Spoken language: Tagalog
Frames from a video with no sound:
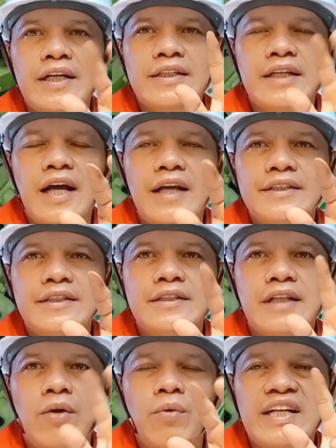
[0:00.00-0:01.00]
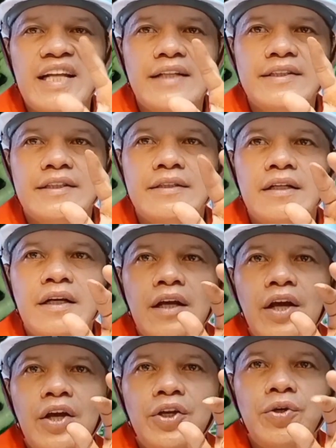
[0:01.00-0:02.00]
yan guys dalawang nut
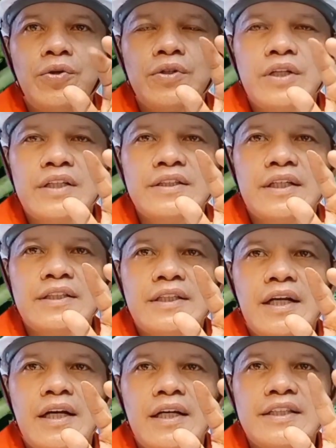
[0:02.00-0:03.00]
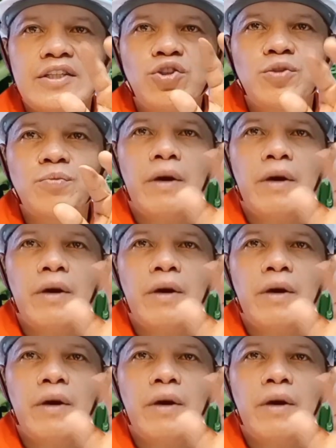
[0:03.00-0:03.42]
yung nandyan sa exhaust